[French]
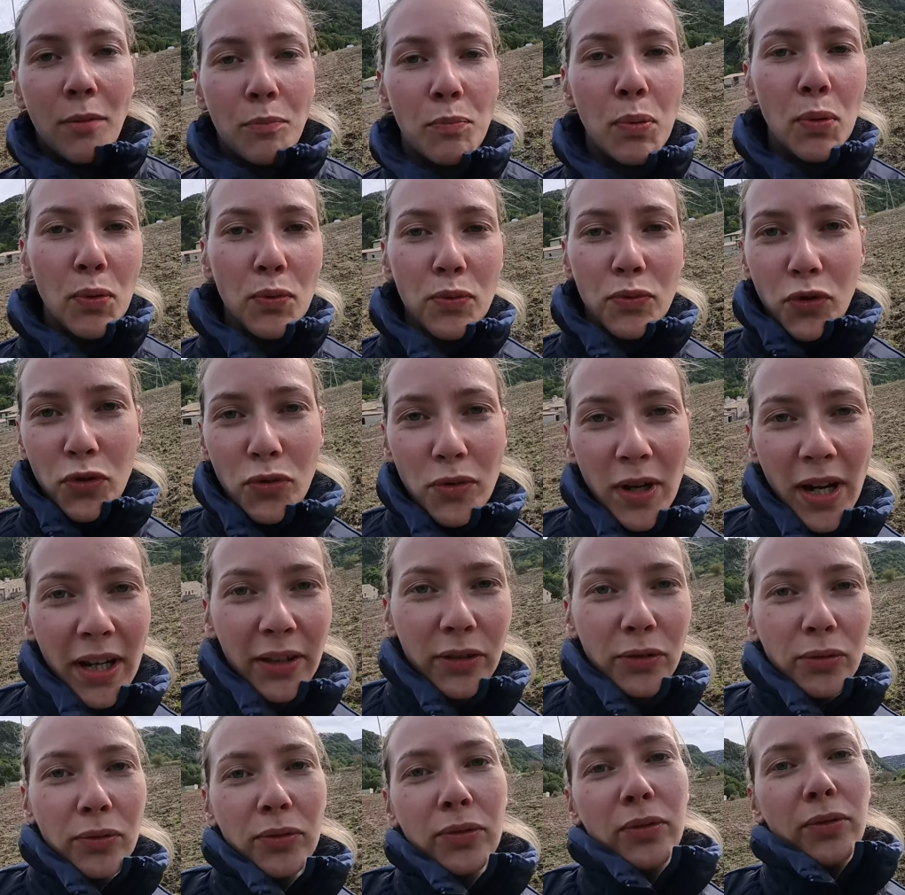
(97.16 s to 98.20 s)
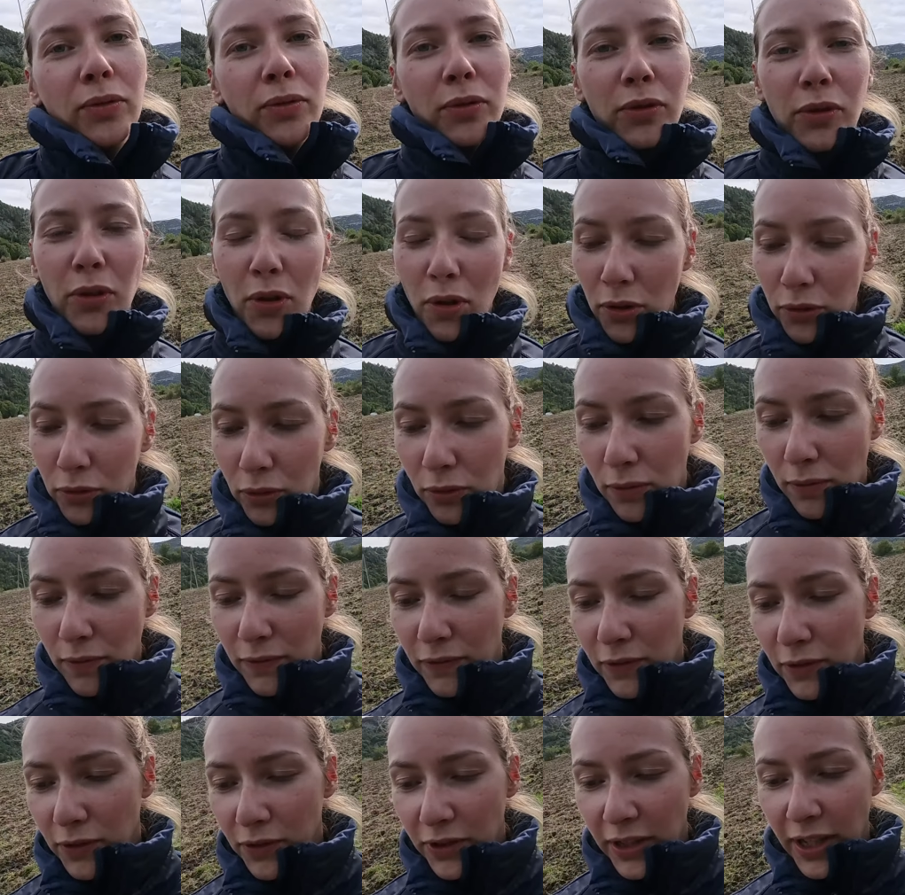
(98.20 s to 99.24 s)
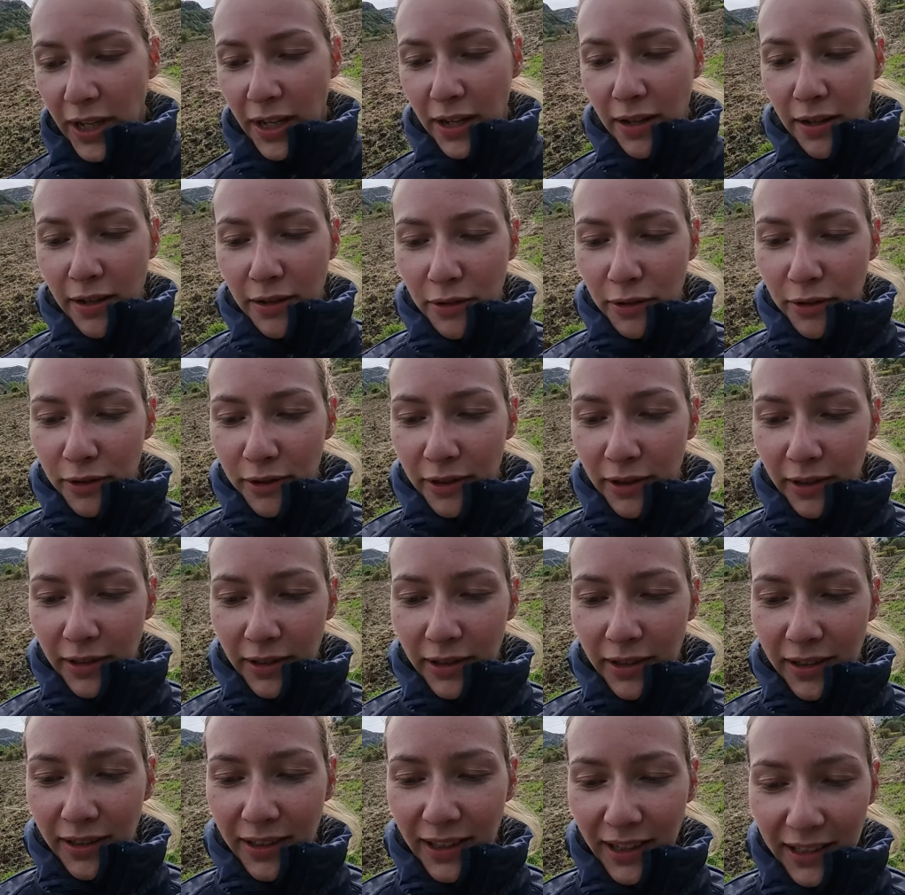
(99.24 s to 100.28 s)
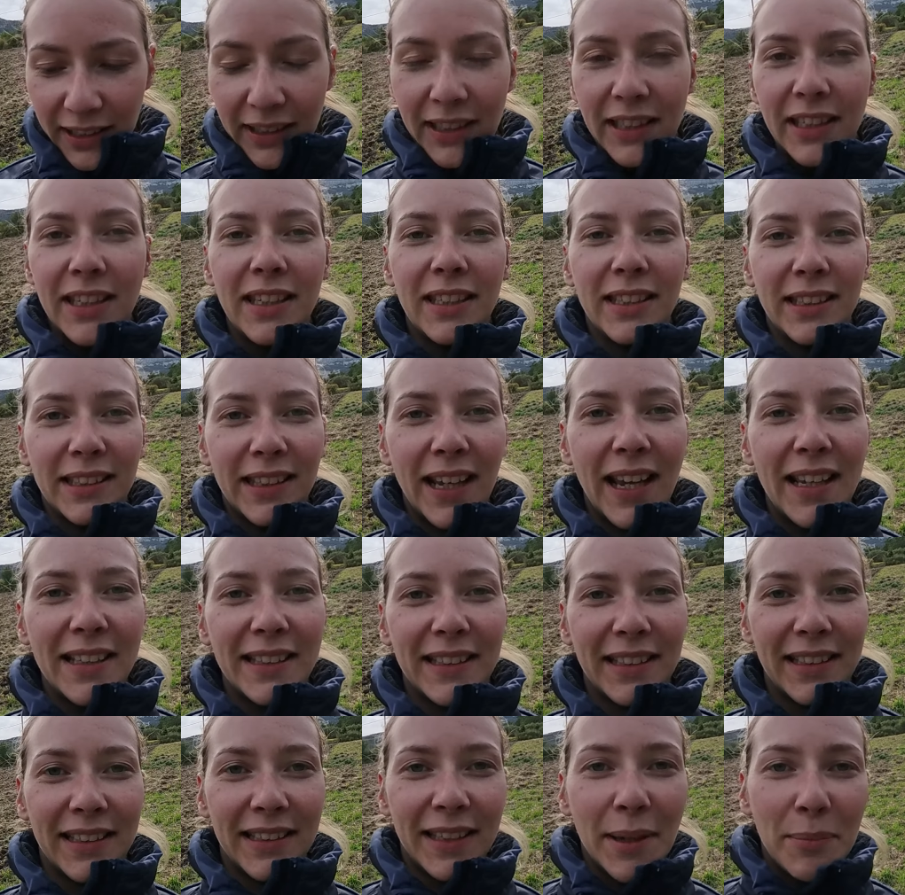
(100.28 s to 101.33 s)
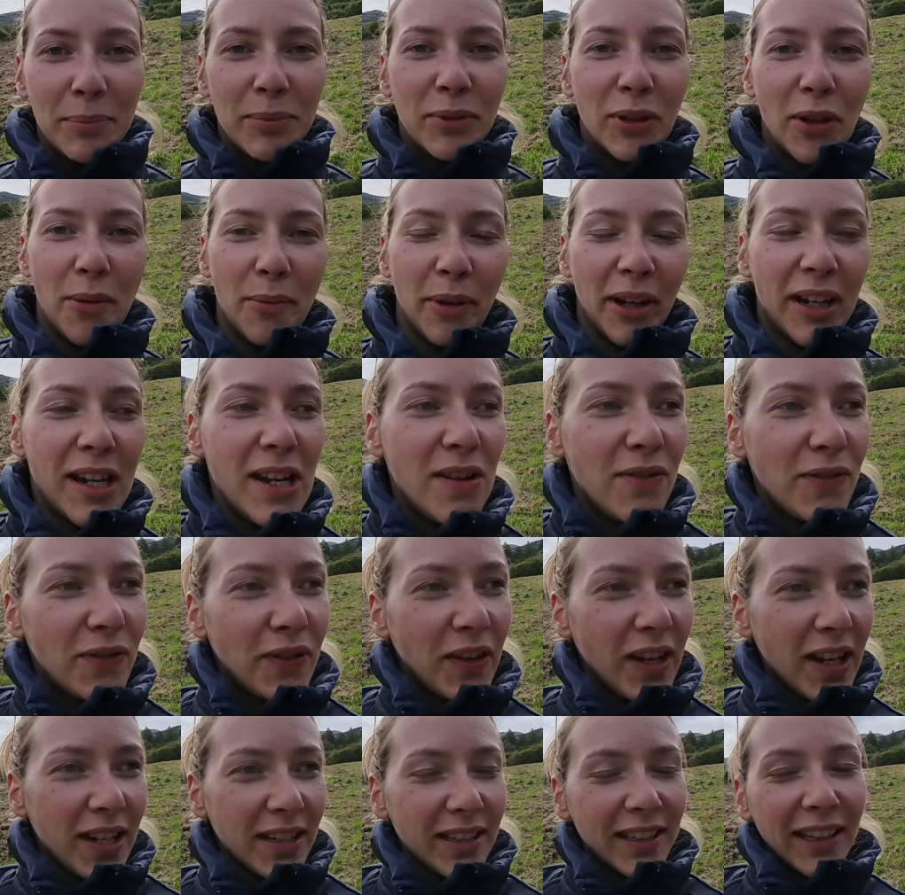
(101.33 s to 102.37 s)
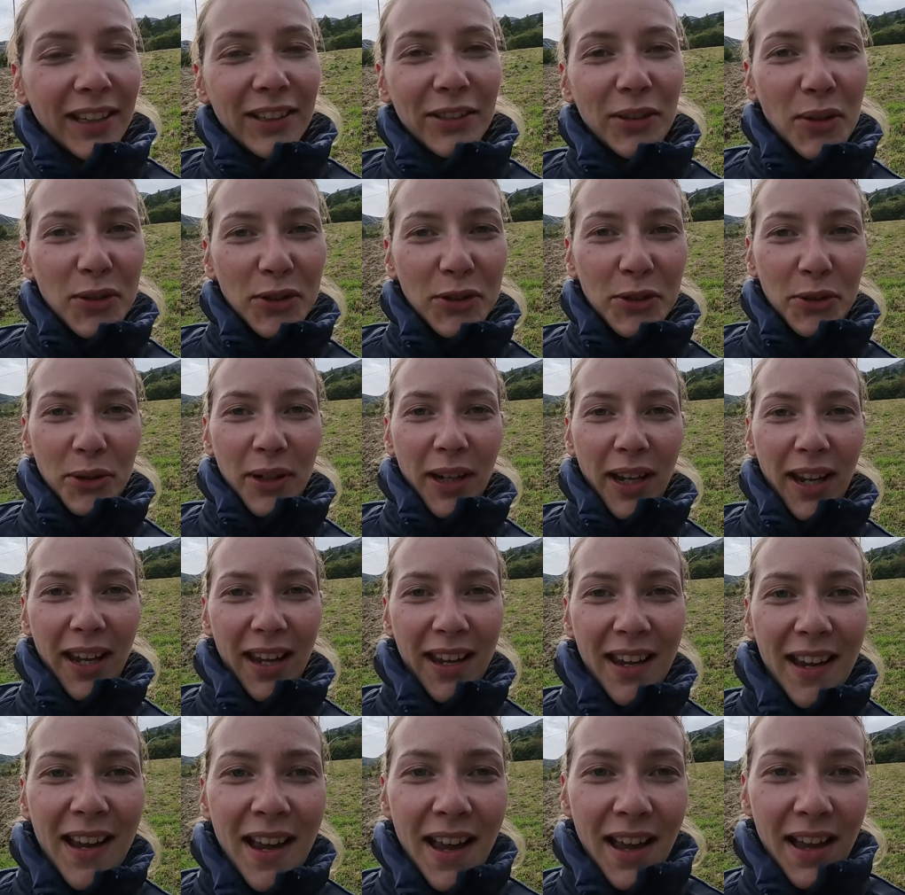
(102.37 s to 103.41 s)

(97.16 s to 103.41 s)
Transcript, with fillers: Bonjour à tous, on se retrouve, on est le lundi 16 septembre, il fait 14 degrés.